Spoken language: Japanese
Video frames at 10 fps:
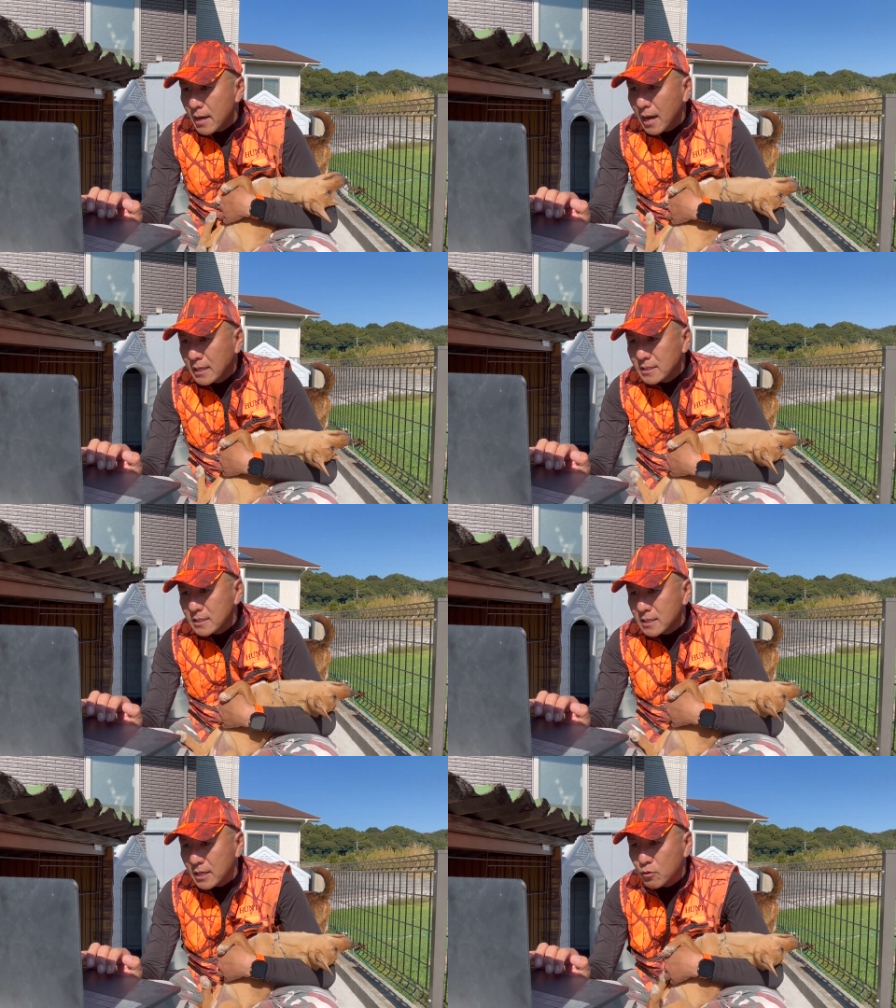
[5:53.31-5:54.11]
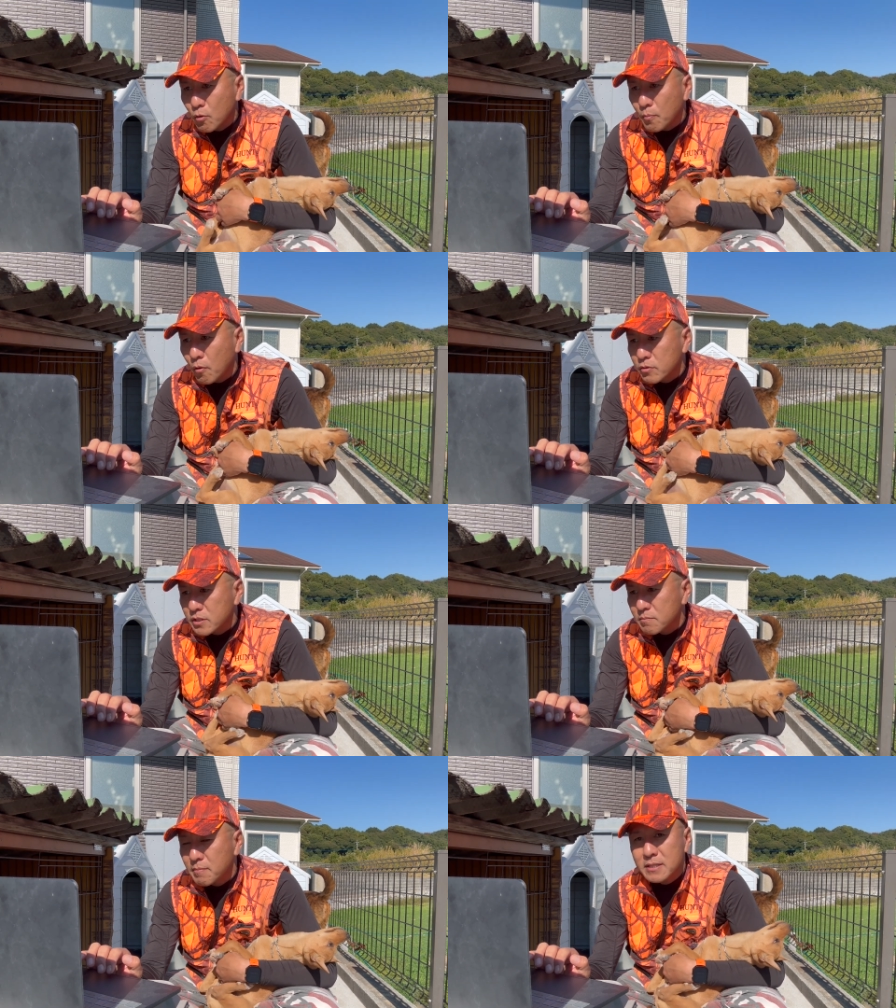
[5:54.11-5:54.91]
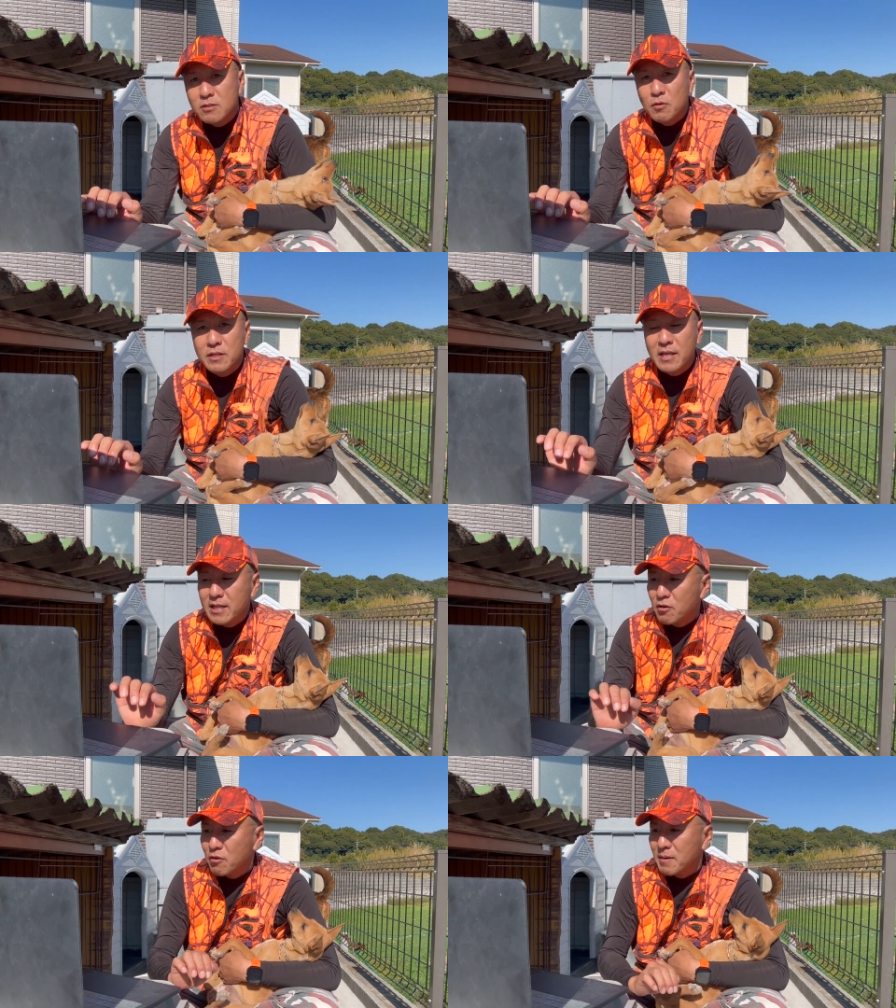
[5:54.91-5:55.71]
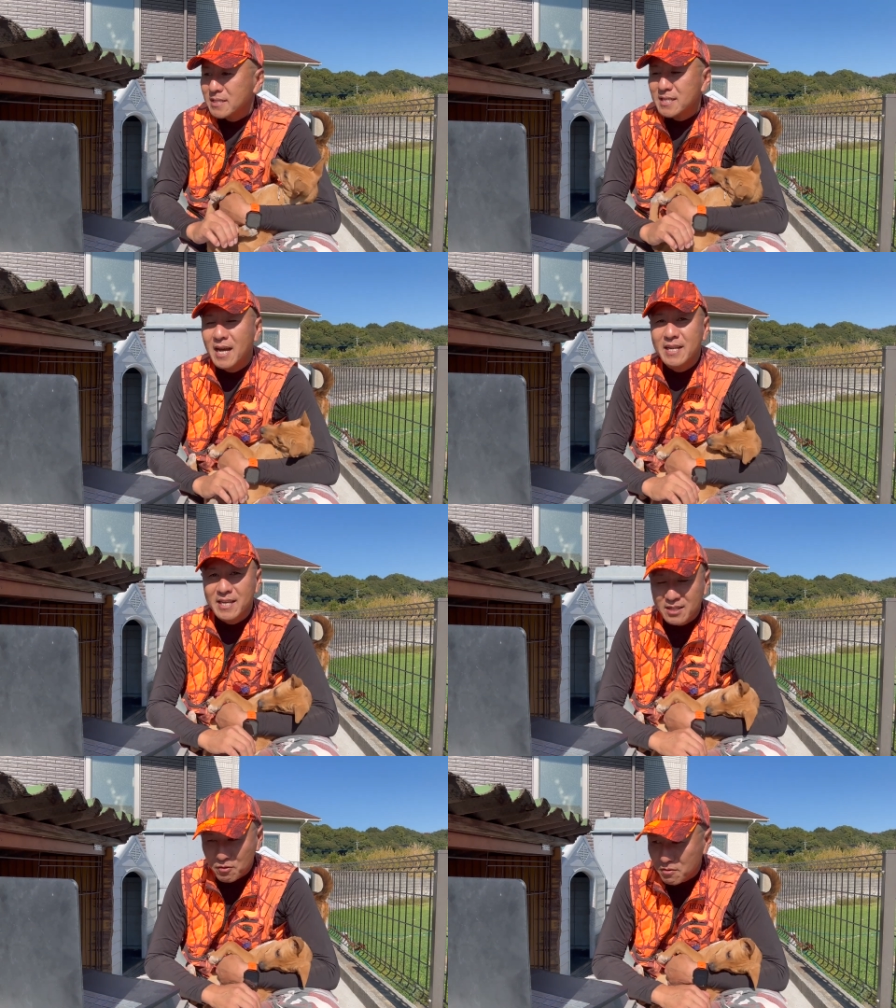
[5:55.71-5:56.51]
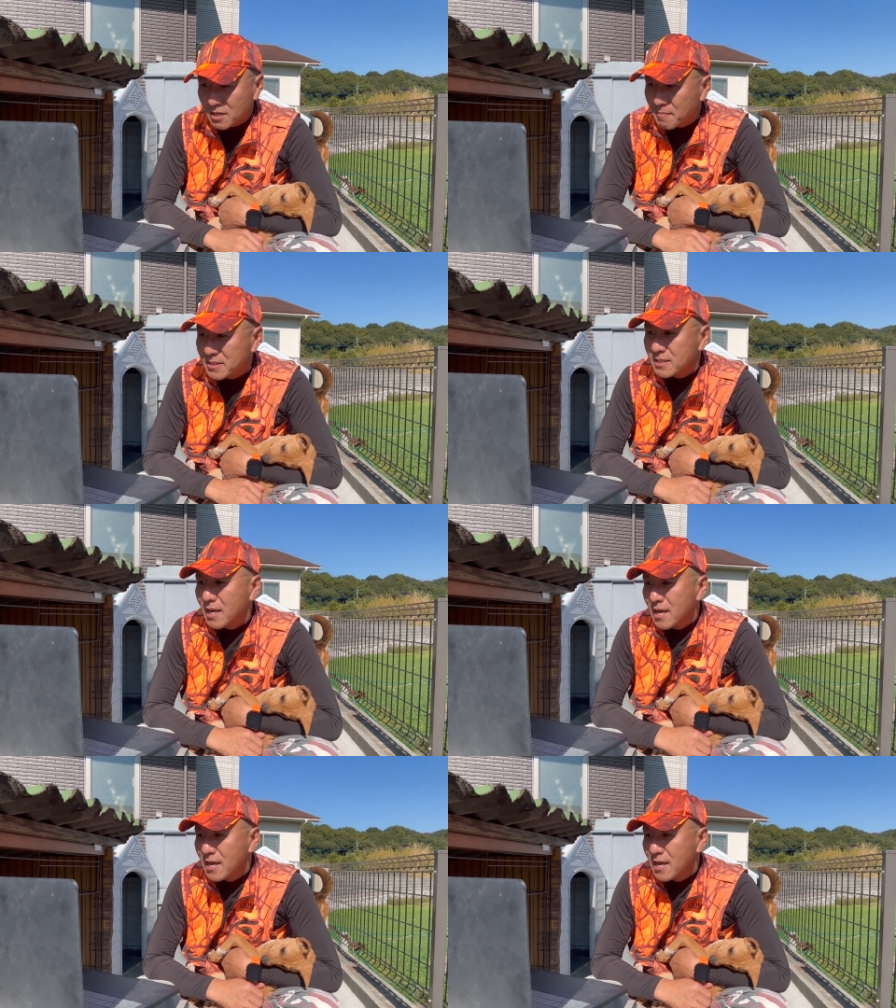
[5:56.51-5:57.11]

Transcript: アスカの防塵ベストをいただいております。ありがとうございます。